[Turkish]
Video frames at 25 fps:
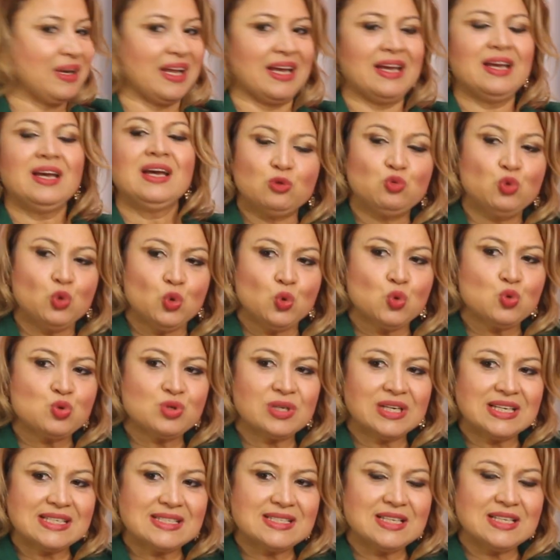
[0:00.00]
önemli. Düğün
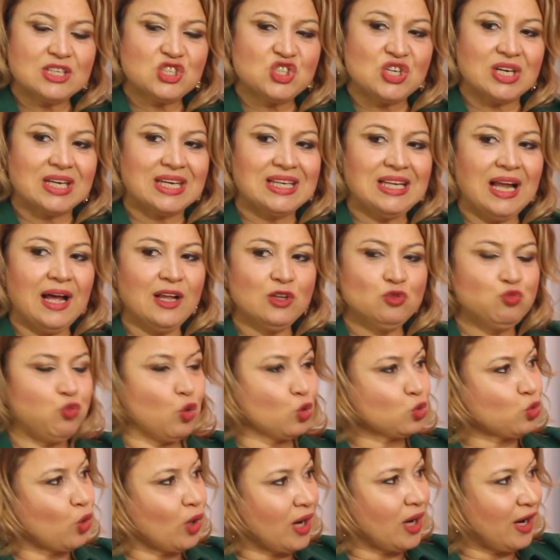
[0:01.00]
sırasında çekilen
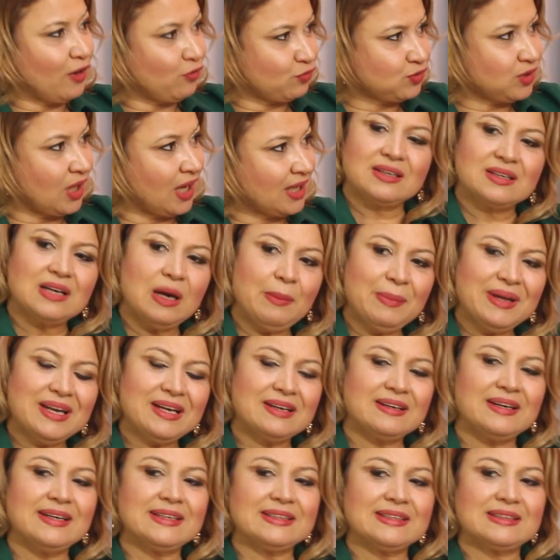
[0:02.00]
fotoğraflar, kamera
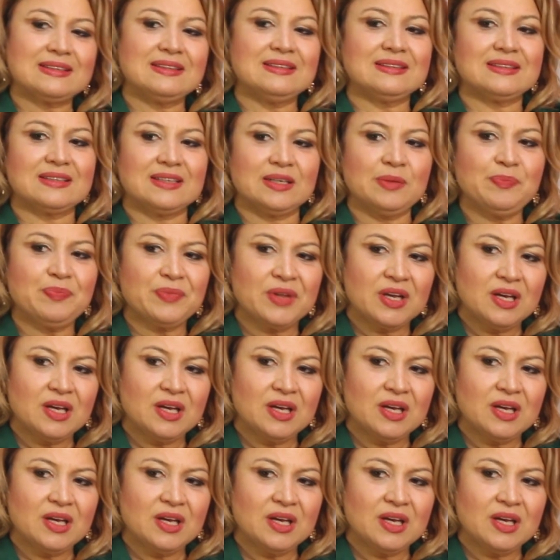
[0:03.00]
kayıtları,